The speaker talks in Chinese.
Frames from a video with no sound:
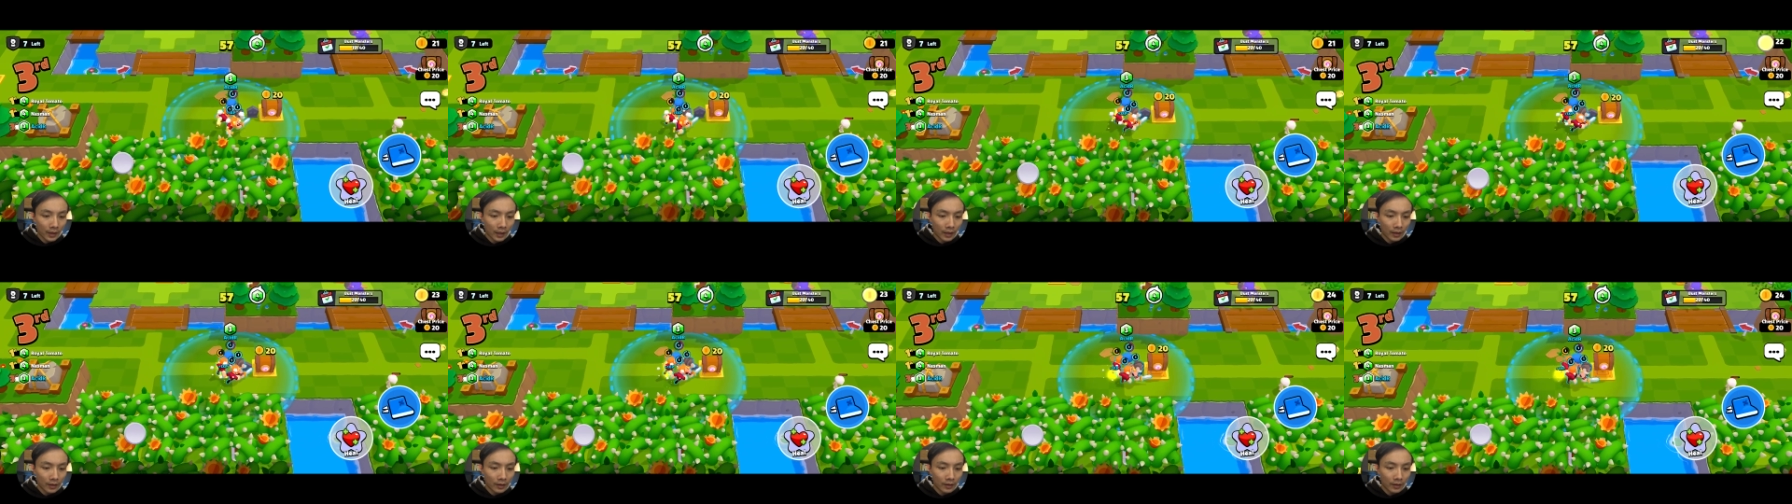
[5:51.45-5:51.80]

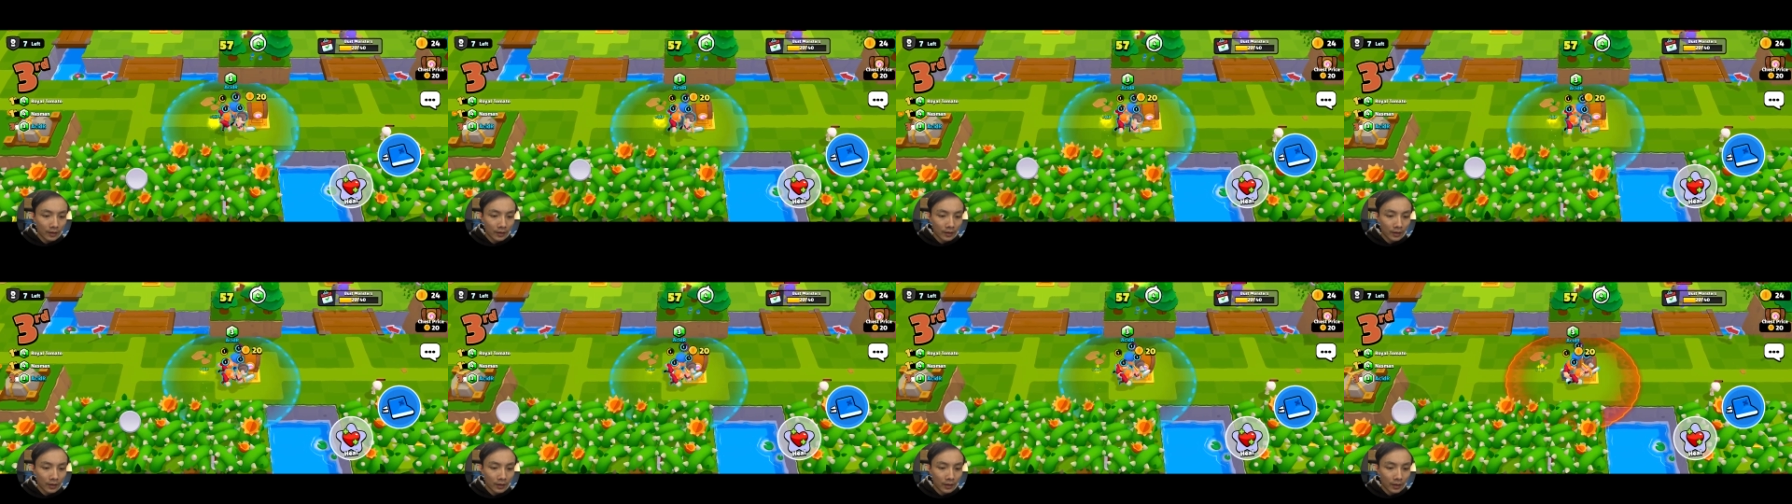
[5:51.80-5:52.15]
好，
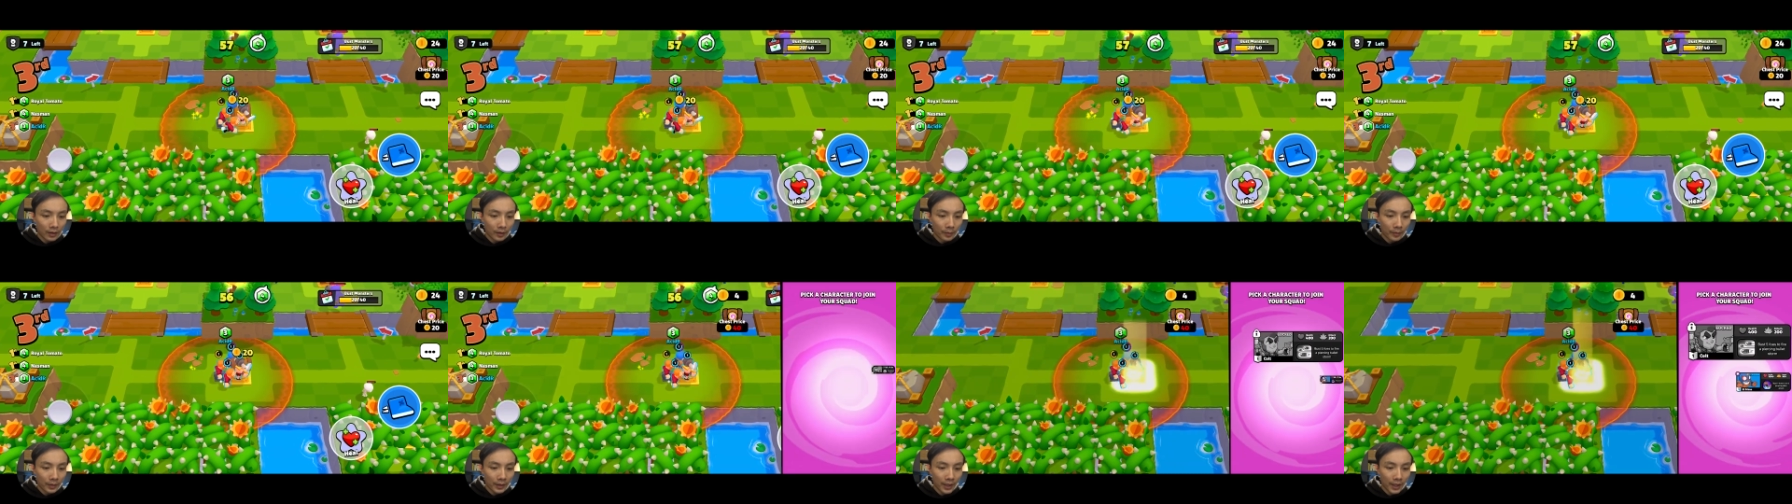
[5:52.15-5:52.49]

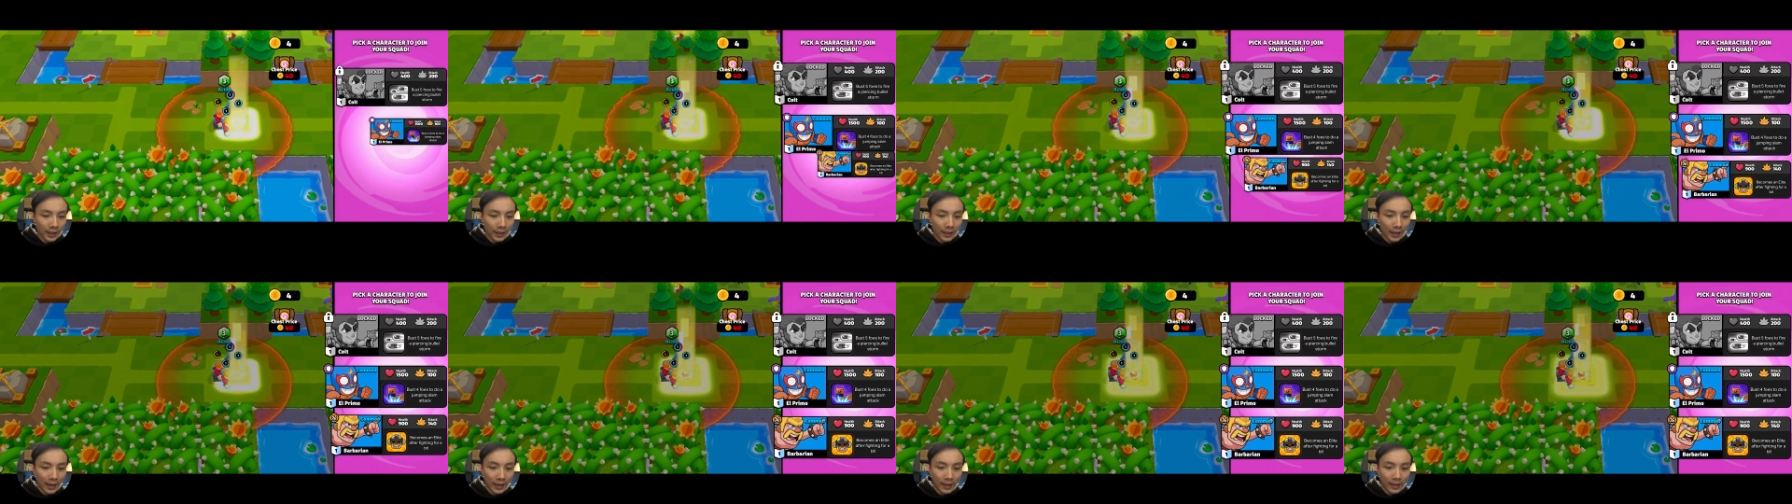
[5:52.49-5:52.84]
我们可
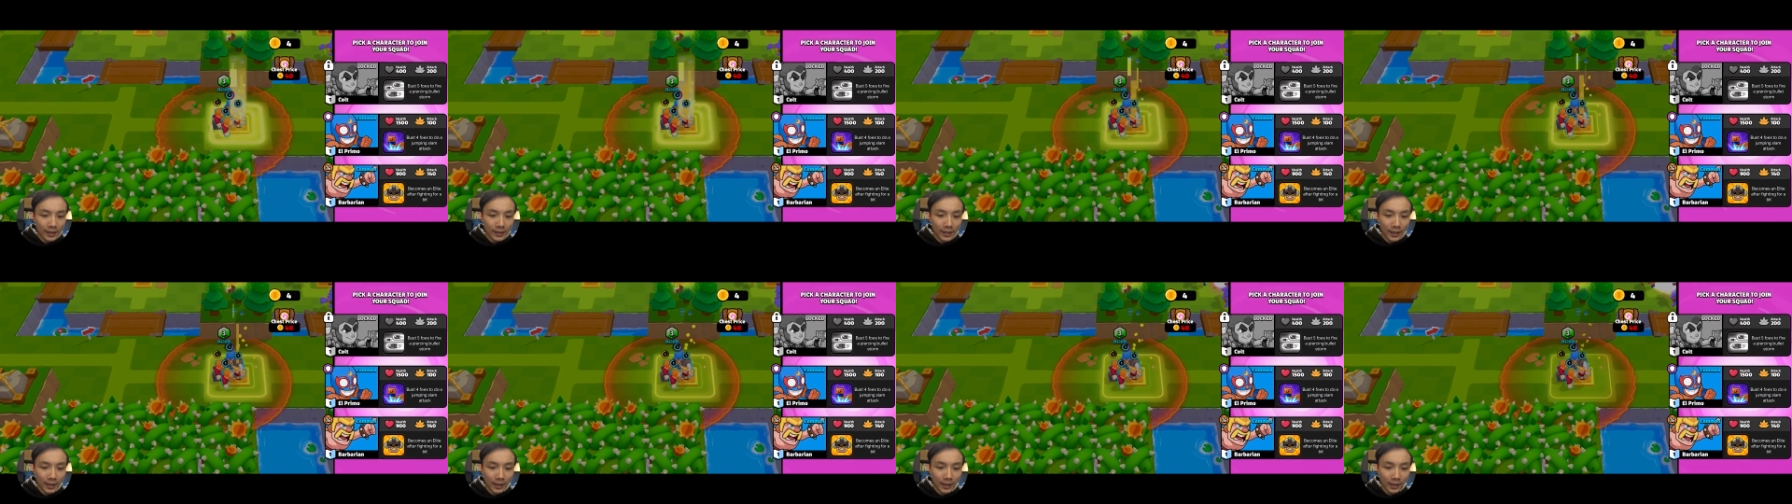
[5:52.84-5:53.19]
以开
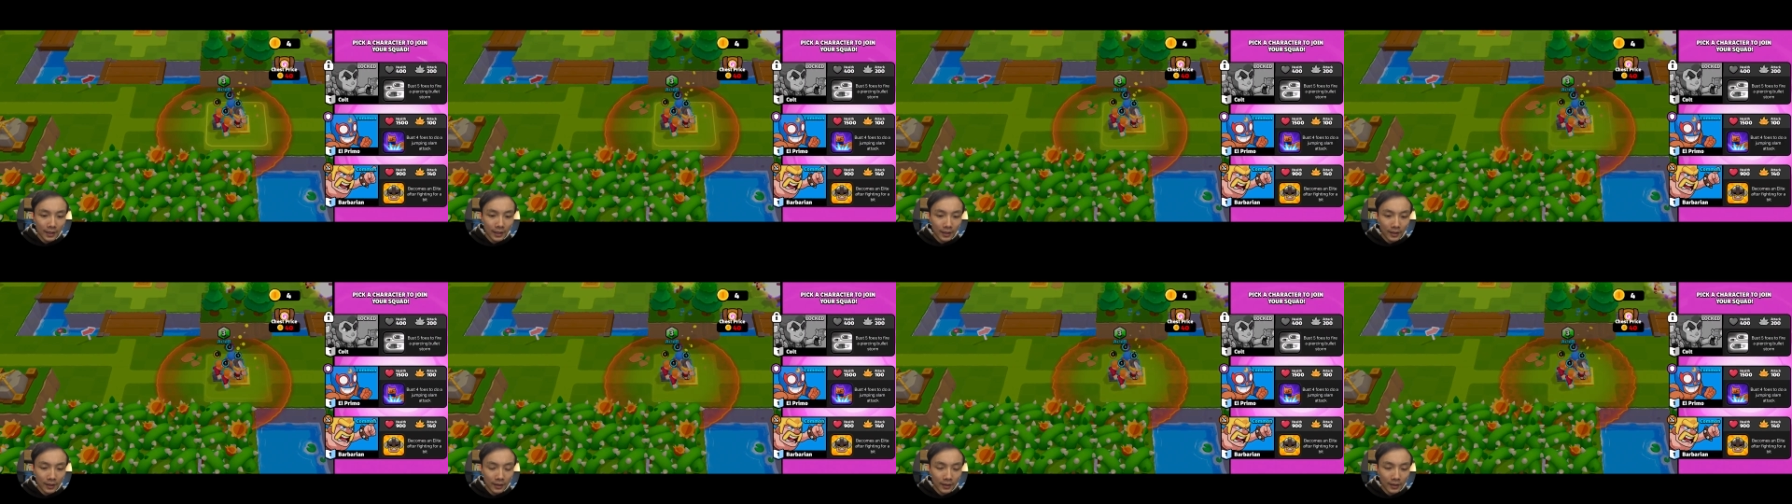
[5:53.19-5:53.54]
了这
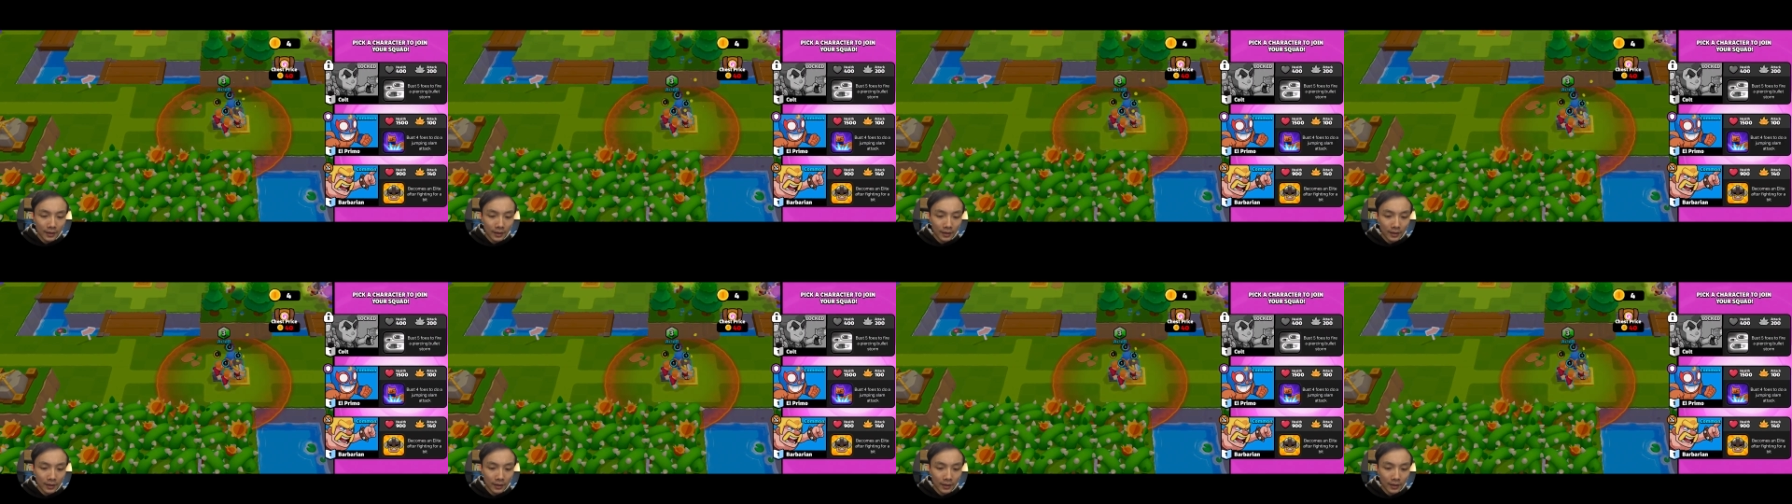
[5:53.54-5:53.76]
个